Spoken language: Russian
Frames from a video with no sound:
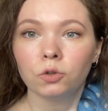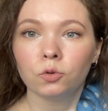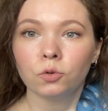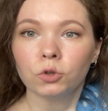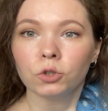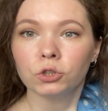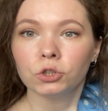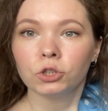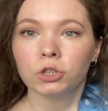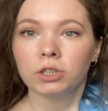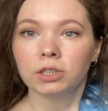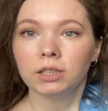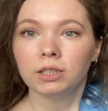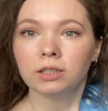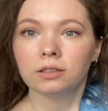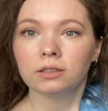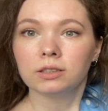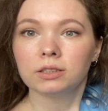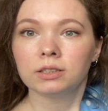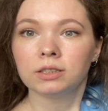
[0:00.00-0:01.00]

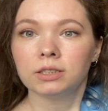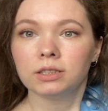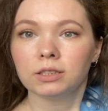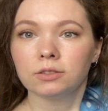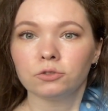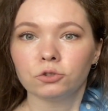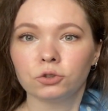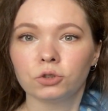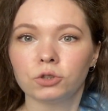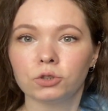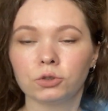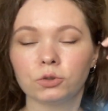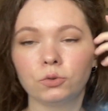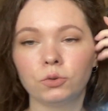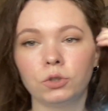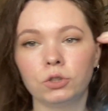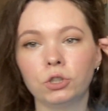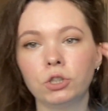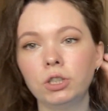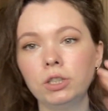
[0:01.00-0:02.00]
кошкой, с девушка с
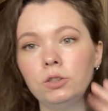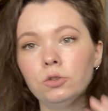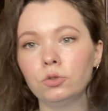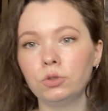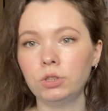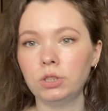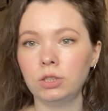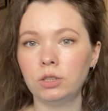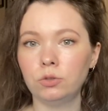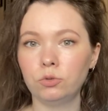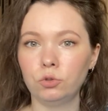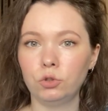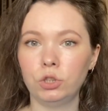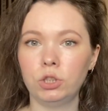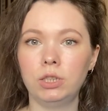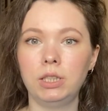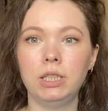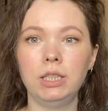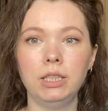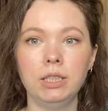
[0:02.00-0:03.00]
кошкой, то есть это уже
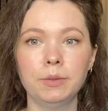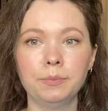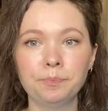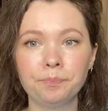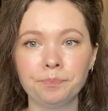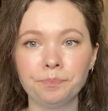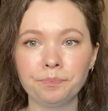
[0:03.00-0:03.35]
три